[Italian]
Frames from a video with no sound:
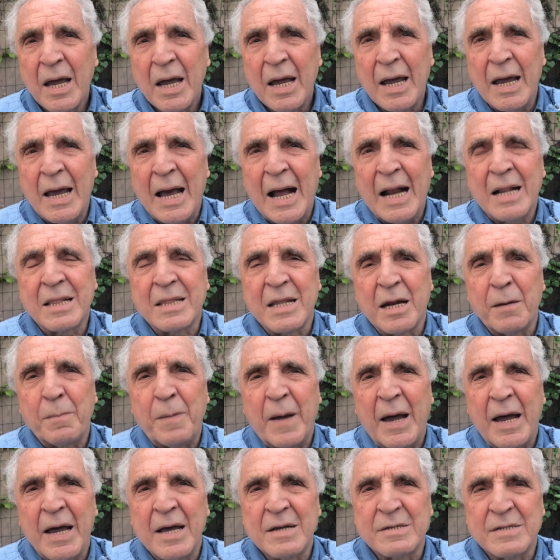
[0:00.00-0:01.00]
e altri
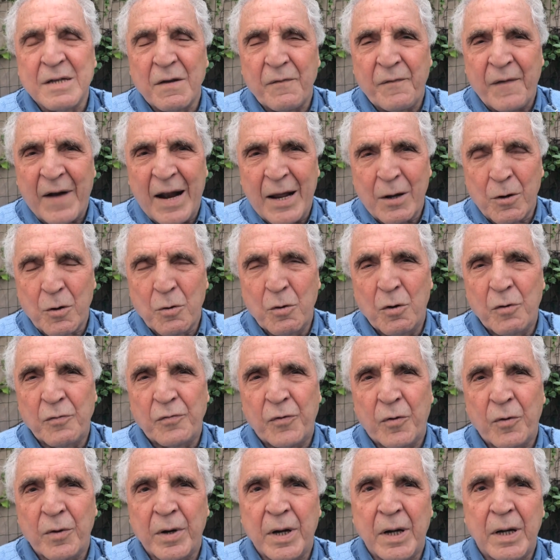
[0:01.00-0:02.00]
paesi
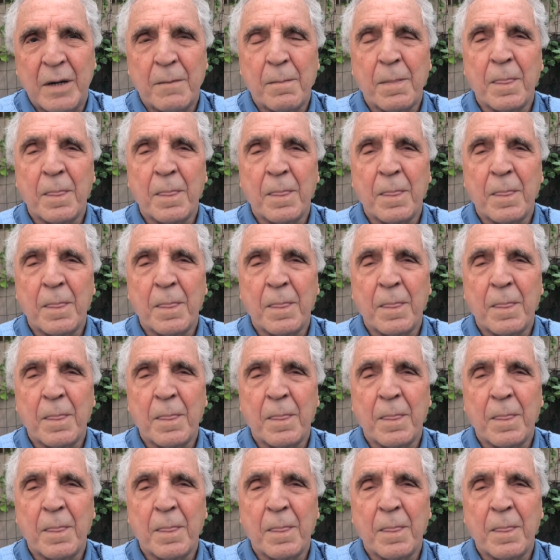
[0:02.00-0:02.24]
francofoni.